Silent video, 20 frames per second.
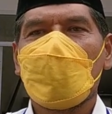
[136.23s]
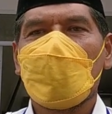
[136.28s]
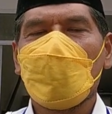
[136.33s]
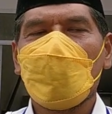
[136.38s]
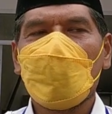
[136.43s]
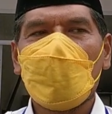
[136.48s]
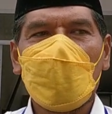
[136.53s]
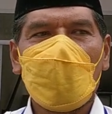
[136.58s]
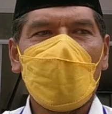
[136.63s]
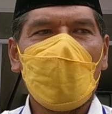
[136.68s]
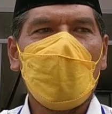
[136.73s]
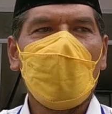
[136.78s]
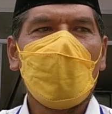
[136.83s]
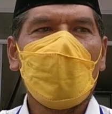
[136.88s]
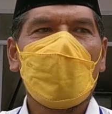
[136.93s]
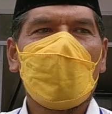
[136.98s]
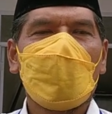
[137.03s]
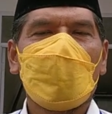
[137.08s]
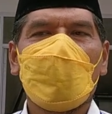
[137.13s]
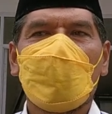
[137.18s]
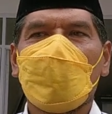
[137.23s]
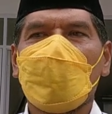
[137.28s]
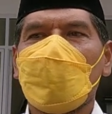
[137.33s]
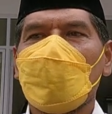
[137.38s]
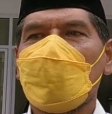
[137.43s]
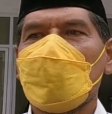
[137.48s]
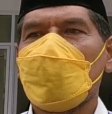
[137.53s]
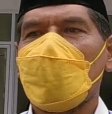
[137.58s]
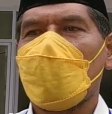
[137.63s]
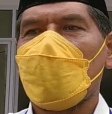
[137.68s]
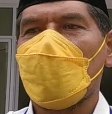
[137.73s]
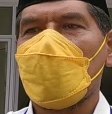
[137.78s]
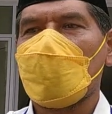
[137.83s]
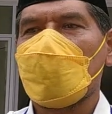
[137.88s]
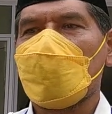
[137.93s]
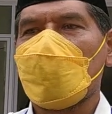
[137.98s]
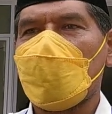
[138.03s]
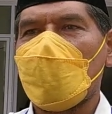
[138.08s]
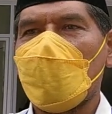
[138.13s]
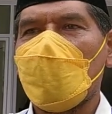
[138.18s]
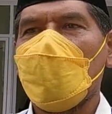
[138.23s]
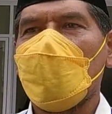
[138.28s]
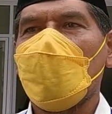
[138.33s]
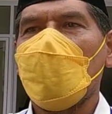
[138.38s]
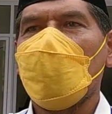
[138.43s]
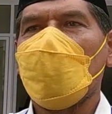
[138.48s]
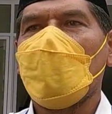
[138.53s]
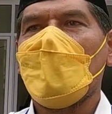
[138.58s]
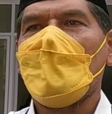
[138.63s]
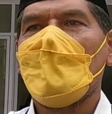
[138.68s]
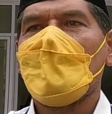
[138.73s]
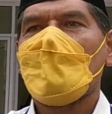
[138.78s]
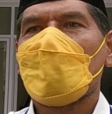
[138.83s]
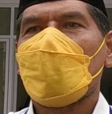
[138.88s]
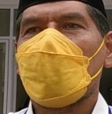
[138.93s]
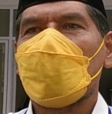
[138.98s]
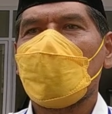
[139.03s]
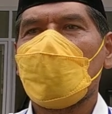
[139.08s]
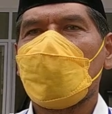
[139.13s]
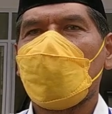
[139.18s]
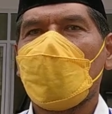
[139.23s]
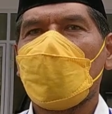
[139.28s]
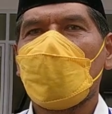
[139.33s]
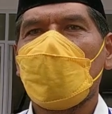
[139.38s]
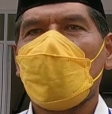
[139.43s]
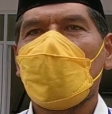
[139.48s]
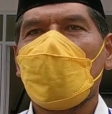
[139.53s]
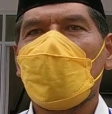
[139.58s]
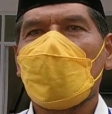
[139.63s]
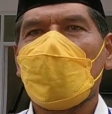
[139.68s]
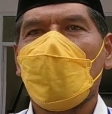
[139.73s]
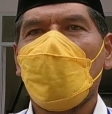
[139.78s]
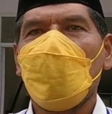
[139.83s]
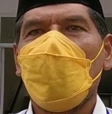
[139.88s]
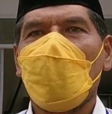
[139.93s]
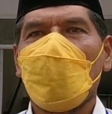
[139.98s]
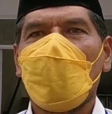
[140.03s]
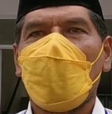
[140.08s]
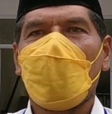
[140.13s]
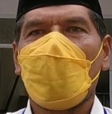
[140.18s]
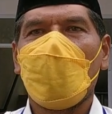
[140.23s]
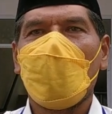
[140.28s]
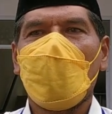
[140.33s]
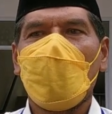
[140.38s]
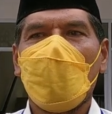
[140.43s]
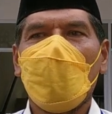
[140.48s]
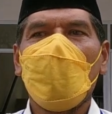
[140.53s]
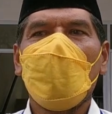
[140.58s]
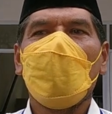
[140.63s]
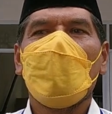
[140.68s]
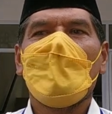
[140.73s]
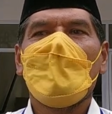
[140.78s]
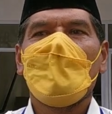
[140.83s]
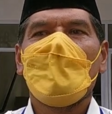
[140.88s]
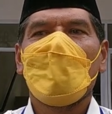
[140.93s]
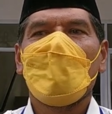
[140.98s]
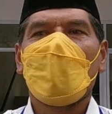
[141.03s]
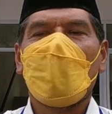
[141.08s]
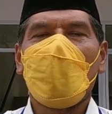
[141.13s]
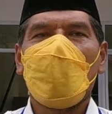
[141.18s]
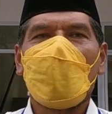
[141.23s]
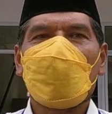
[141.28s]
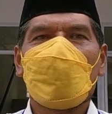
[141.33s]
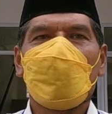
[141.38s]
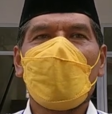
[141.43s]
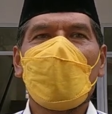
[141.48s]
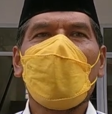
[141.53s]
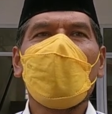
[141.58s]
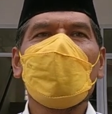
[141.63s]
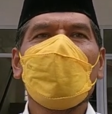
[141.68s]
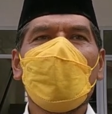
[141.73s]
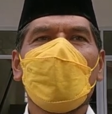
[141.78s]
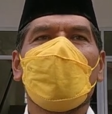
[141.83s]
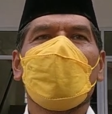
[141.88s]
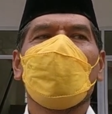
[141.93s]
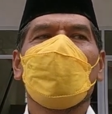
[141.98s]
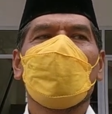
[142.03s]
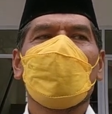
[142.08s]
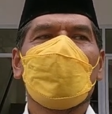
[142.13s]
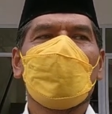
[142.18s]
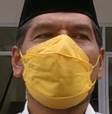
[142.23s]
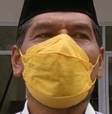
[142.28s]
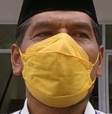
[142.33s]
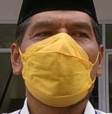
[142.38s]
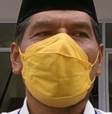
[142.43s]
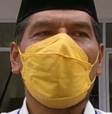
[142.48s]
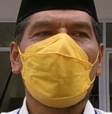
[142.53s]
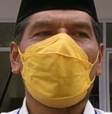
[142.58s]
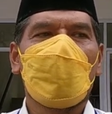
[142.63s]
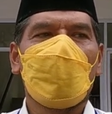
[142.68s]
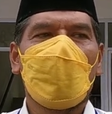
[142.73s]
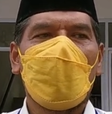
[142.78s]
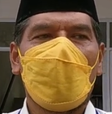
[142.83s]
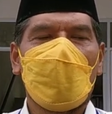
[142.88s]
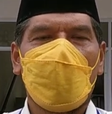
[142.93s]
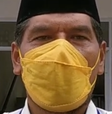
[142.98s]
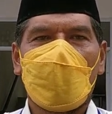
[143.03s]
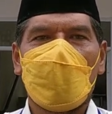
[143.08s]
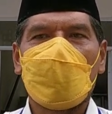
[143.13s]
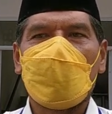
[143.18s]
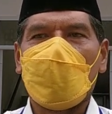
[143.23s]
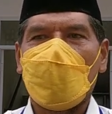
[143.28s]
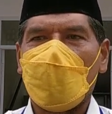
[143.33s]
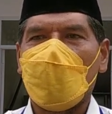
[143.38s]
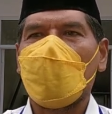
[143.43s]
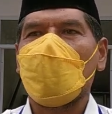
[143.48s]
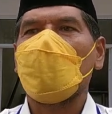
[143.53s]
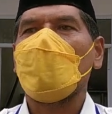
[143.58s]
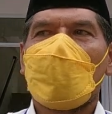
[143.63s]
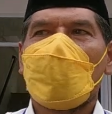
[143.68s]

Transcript: gembira dan sangat senang ya santri-santri kita melihat bangunan ini menambah semangatnya untuk saya ikut belajar di sini.